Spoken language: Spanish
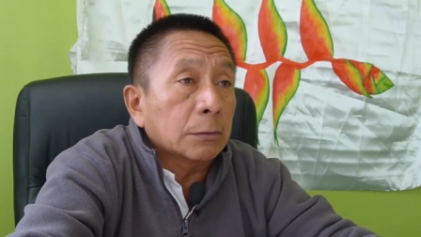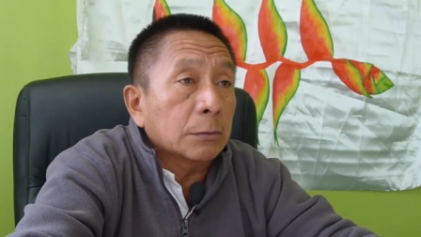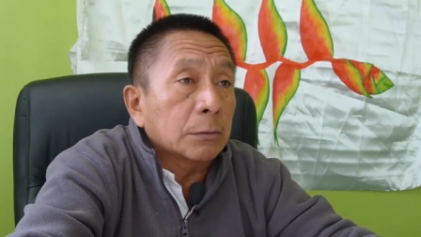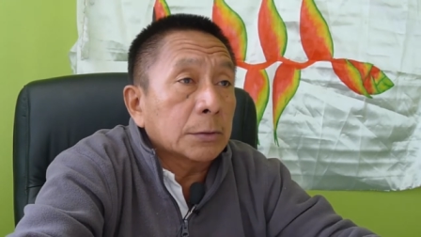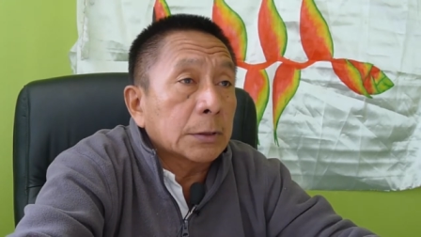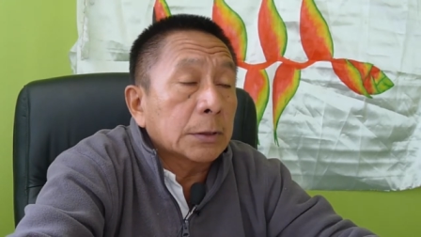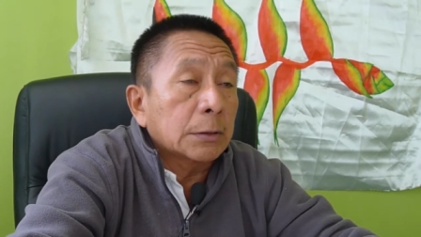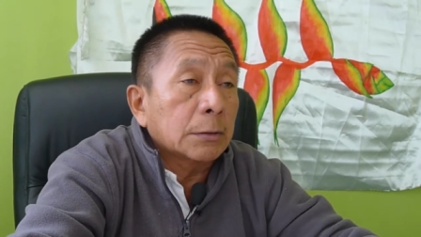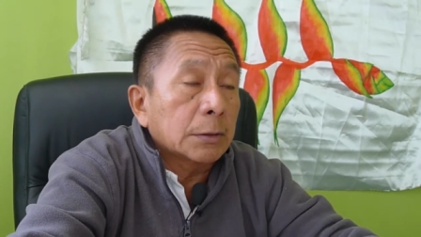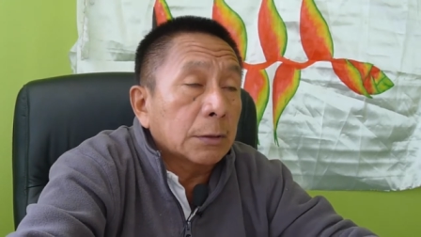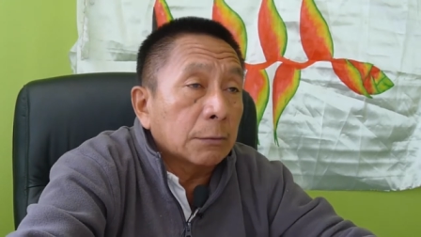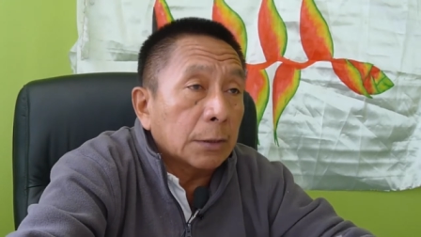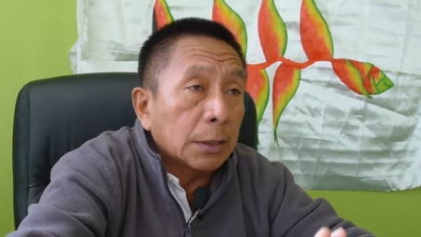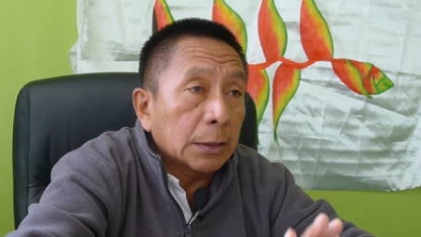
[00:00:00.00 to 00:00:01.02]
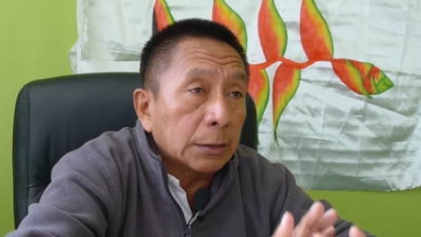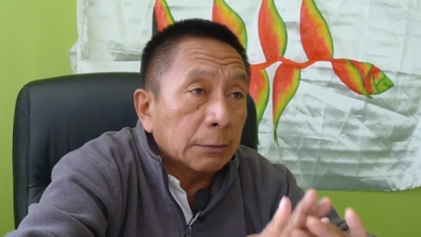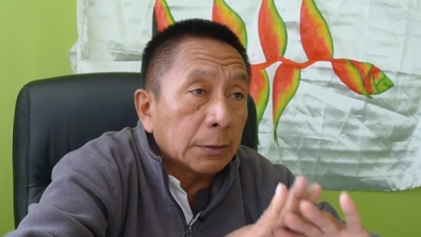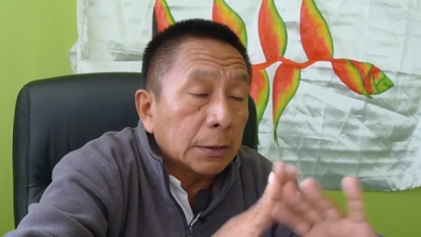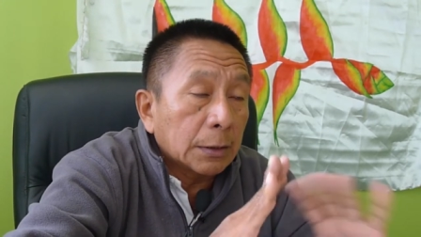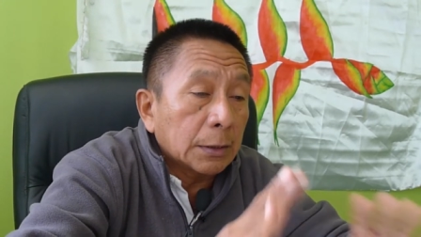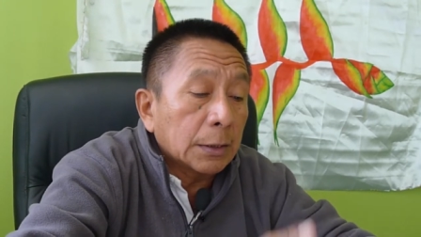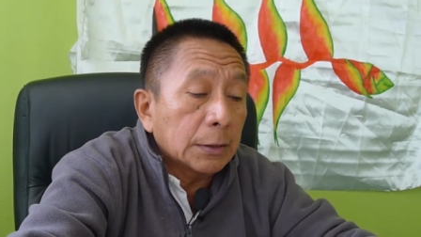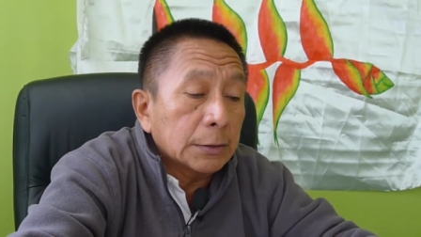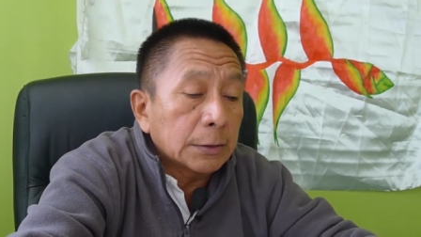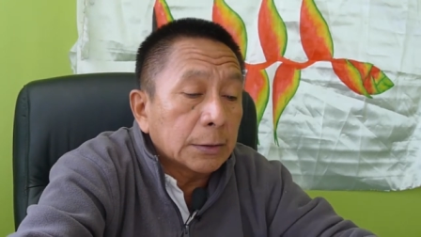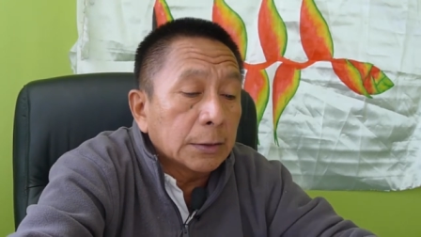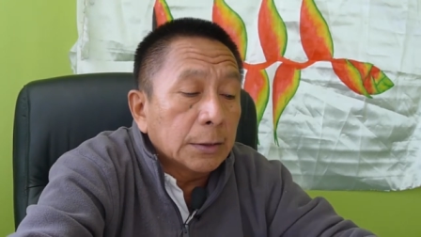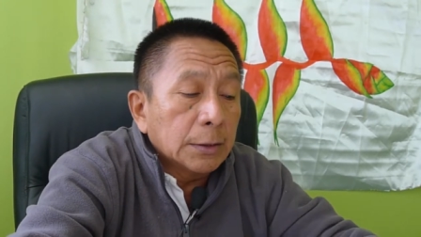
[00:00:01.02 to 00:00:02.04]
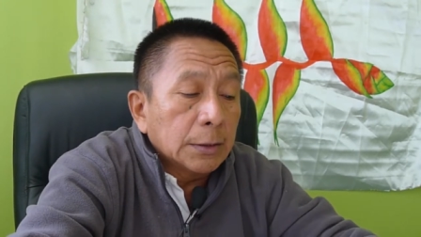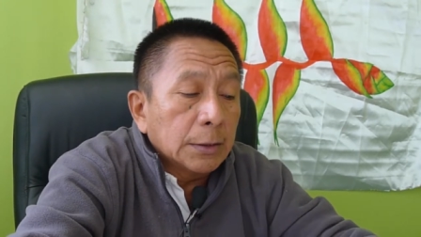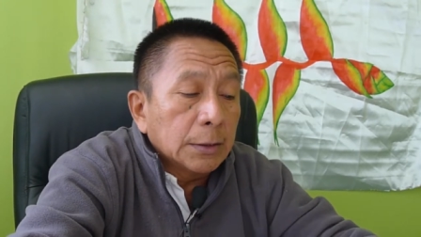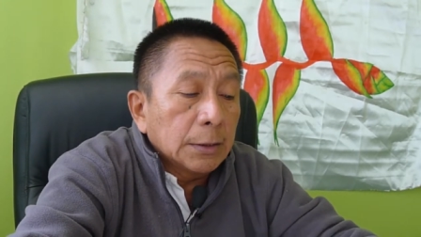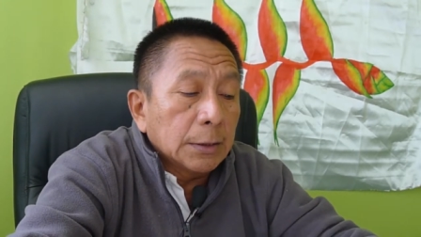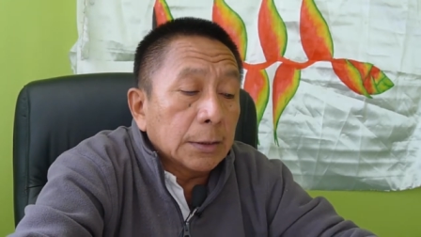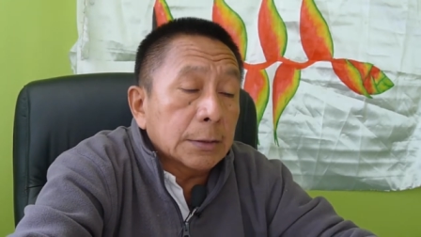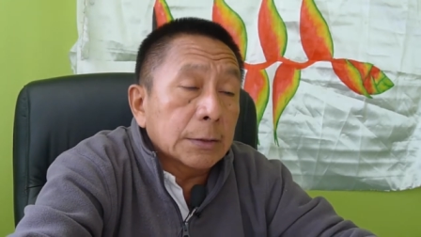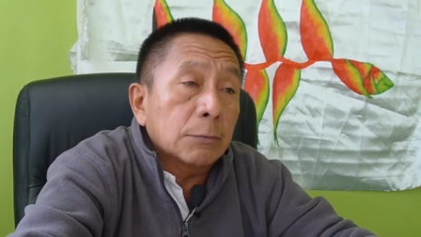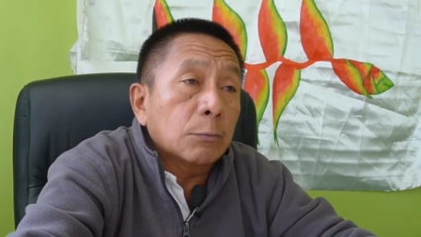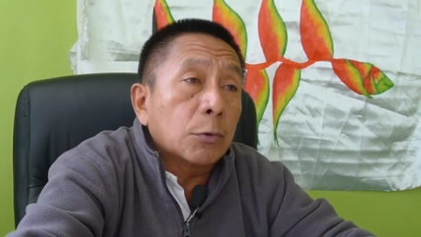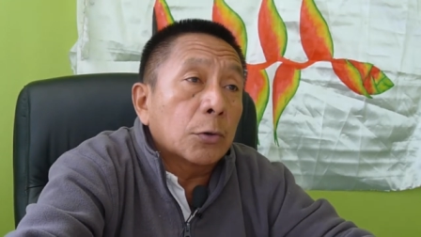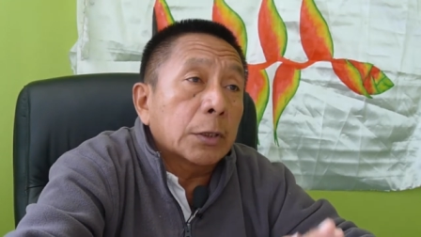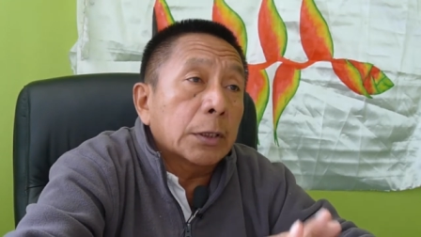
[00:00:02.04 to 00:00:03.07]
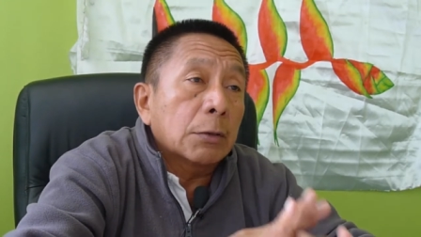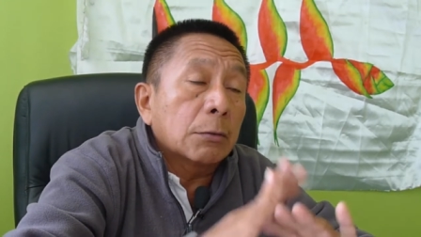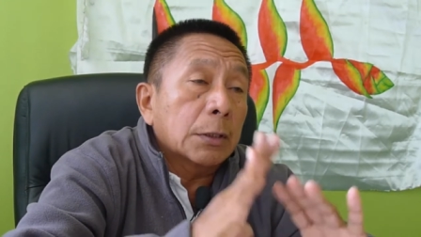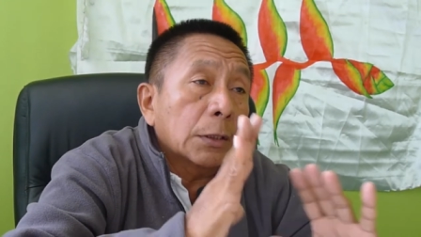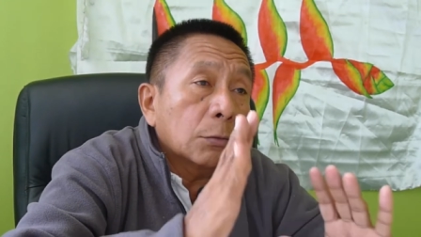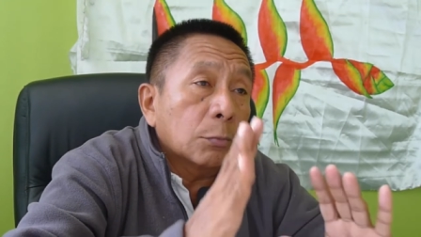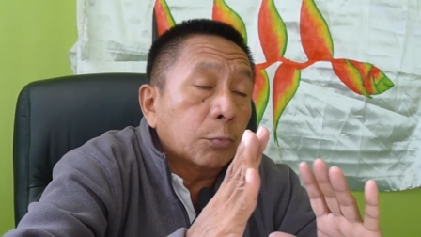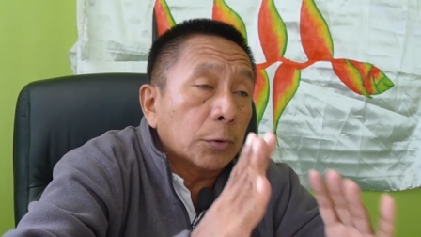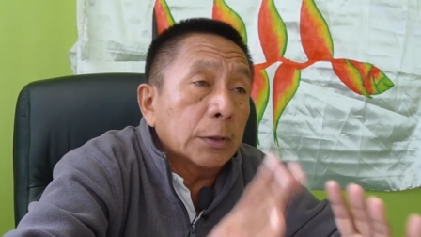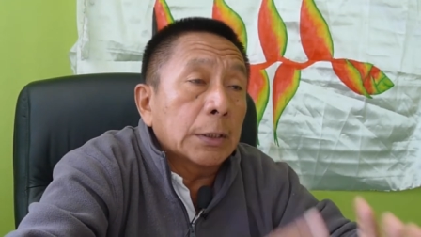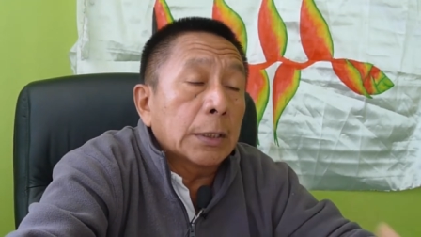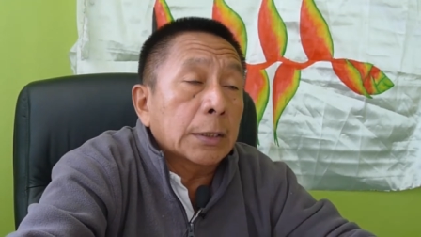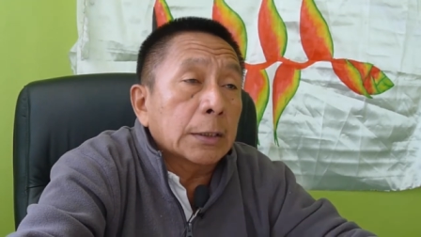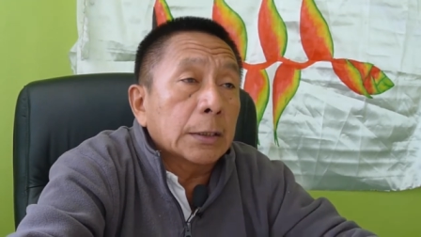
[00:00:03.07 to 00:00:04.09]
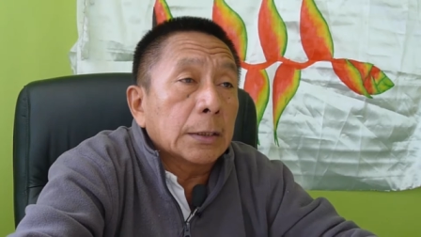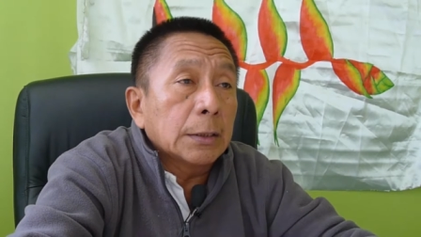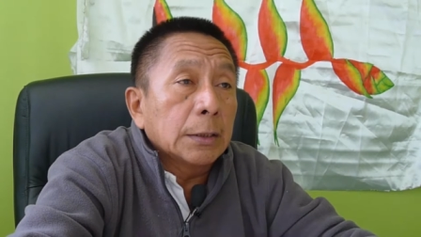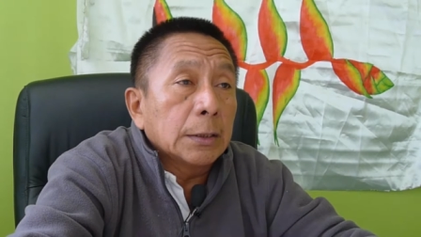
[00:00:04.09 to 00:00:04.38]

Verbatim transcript: Entonces yo creo que a nivel de análisis es un bosquejo que lo puede dar